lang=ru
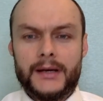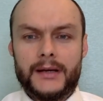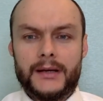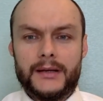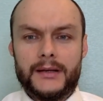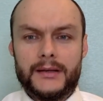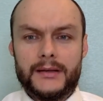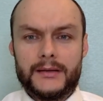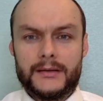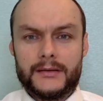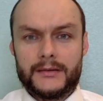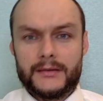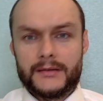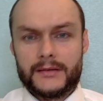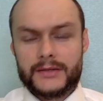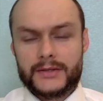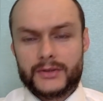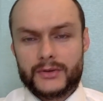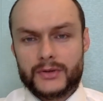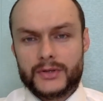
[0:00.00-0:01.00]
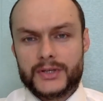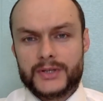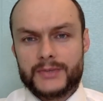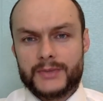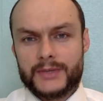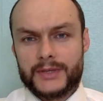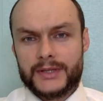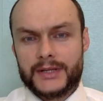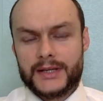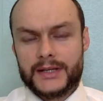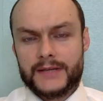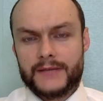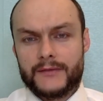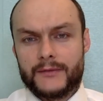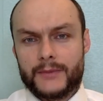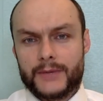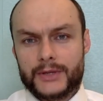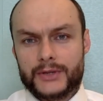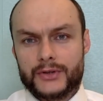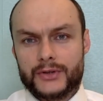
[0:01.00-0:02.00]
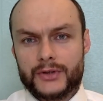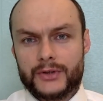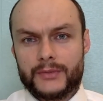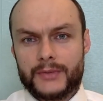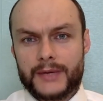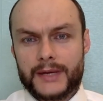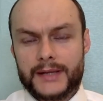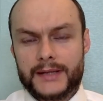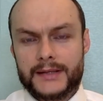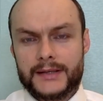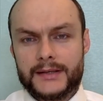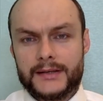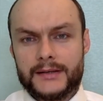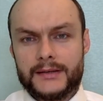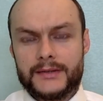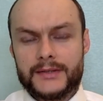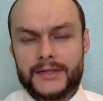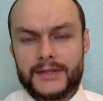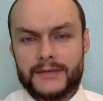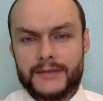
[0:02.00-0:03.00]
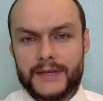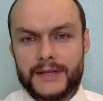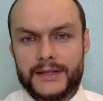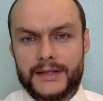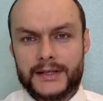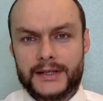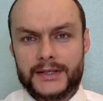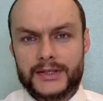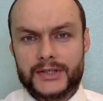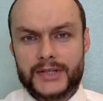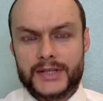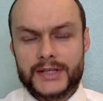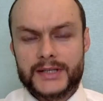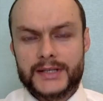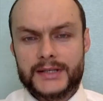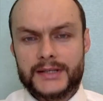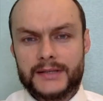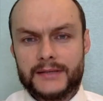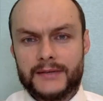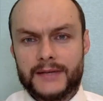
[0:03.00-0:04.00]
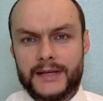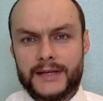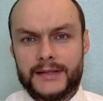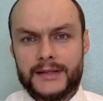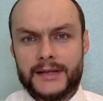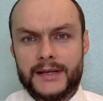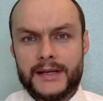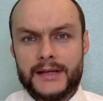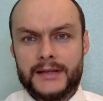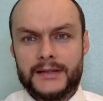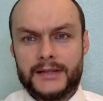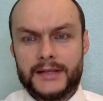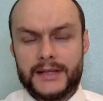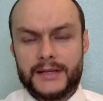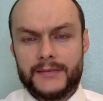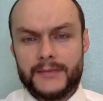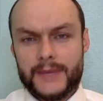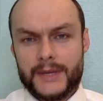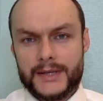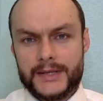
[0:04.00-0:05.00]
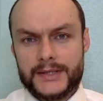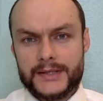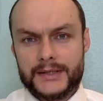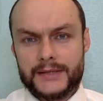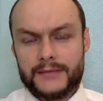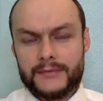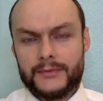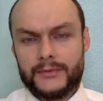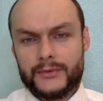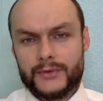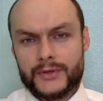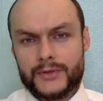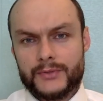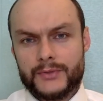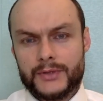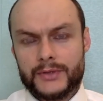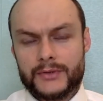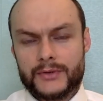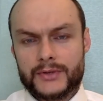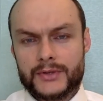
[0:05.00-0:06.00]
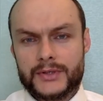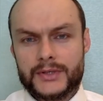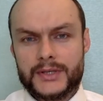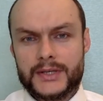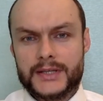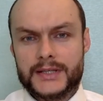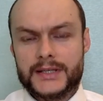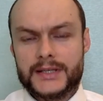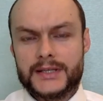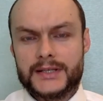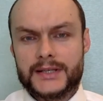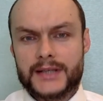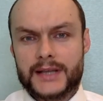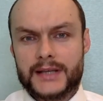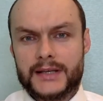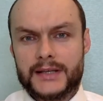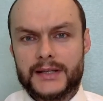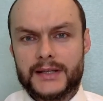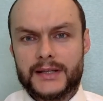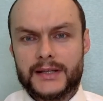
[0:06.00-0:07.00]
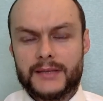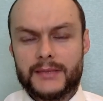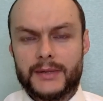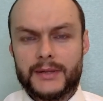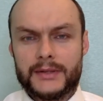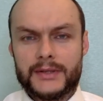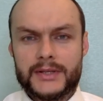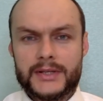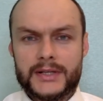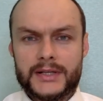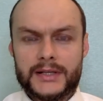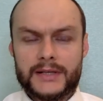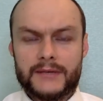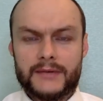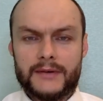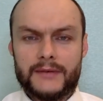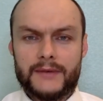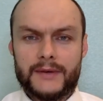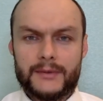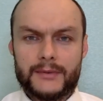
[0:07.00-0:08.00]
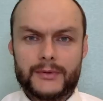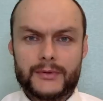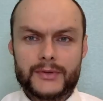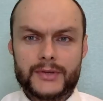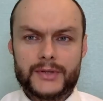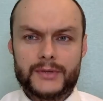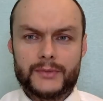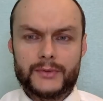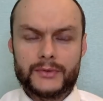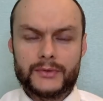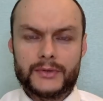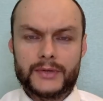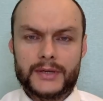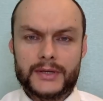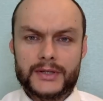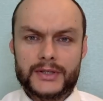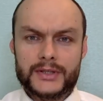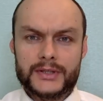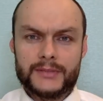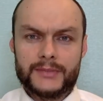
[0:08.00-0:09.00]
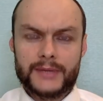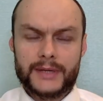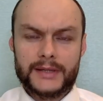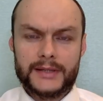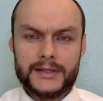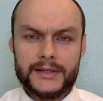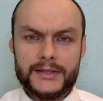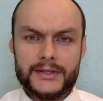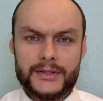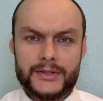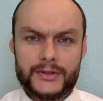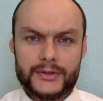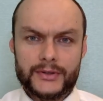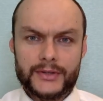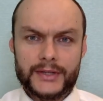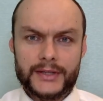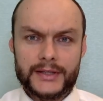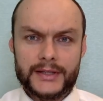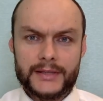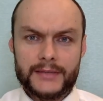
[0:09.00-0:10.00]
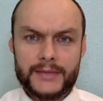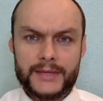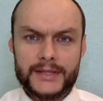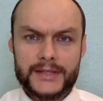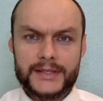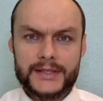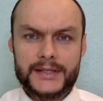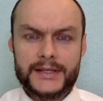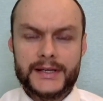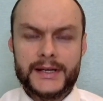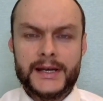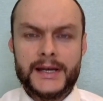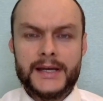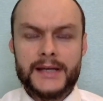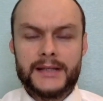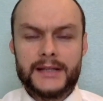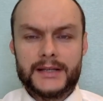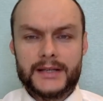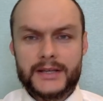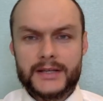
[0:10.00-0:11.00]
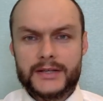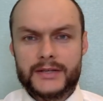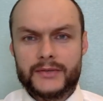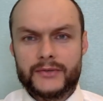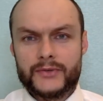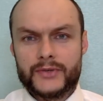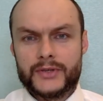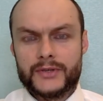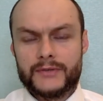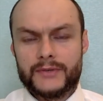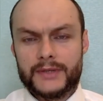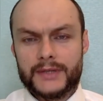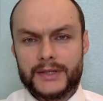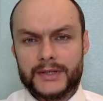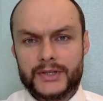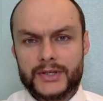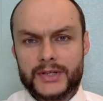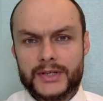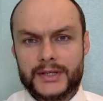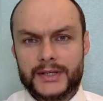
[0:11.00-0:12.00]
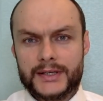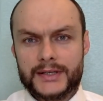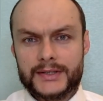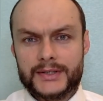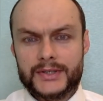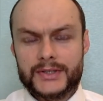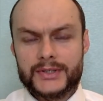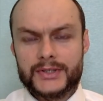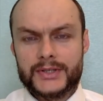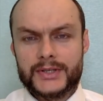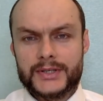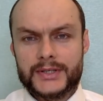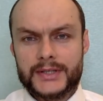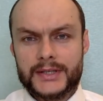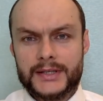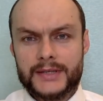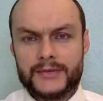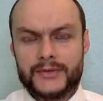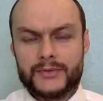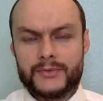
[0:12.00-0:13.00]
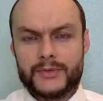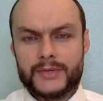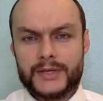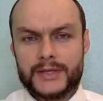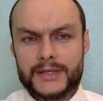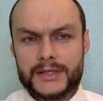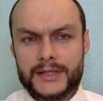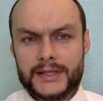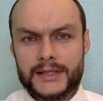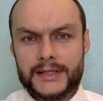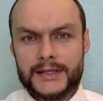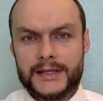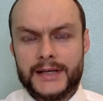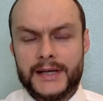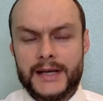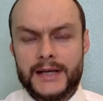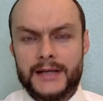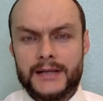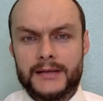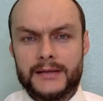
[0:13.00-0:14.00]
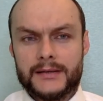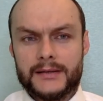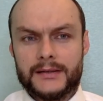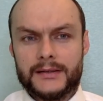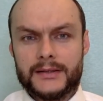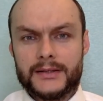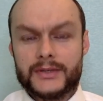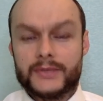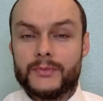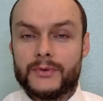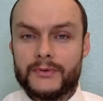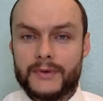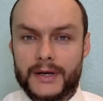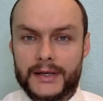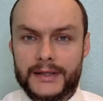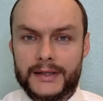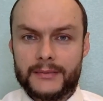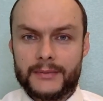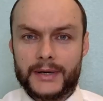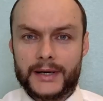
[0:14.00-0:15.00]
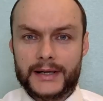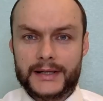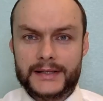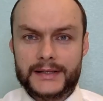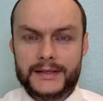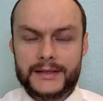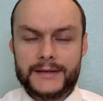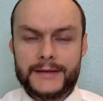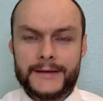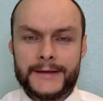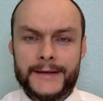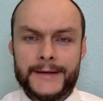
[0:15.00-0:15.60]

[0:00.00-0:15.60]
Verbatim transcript: И э, срок рассмотрения в упрощенном порядке заявления на гражданство составляет 3 месяца. Плюс-минус, если есть какие-то дополнительные к вам вопросы, могут, конечно, продлить еще на 3 месяца. Такие случаи в отношении граждан Таджикистана, Узбекистана э, значит, бывает на практике.